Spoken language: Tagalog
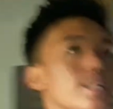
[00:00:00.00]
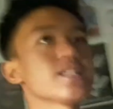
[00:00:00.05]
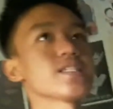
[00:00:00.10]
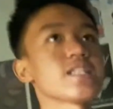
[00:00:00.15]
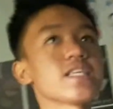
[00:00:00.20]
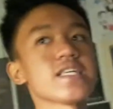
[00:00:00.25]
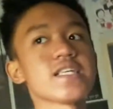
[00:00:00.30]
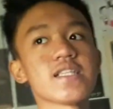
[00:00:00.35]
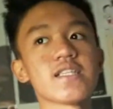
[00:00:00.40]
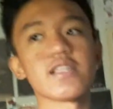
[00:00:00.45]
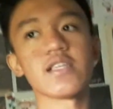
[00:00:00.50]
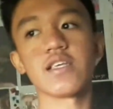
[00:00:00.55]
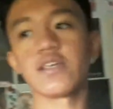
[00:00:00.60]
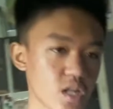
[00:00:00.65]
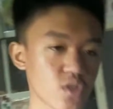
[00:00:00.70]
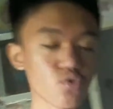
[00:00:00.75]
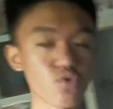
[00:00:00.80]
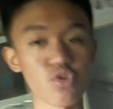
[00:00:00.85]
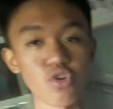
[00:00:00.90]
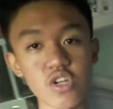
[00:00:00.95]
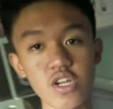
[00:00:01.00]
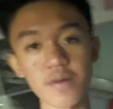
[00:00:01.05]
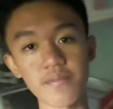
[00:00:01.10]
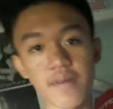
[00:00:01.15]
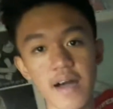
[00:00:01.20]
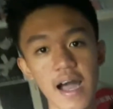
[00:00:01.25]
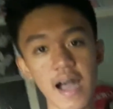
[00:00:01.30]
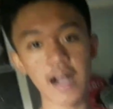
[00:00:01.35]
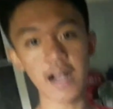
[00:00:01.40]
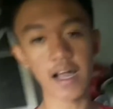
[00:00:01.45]
19, natulog ng
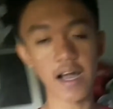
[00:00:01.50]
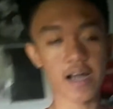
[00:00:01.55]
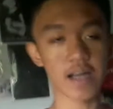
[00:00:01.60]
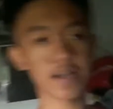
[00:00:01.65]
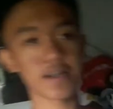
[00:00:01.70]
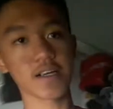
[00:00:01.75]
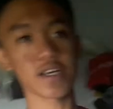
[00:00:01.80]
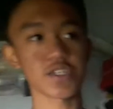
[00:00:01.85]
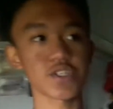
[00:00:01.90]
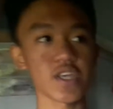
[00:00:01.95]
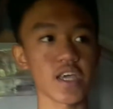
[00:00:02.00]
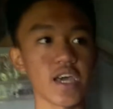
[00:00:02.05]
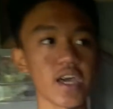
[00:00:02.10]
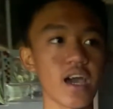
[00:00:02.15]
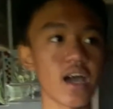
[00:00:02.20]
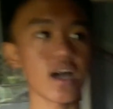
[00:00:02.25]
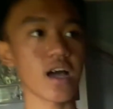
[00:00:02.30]
maaga kasi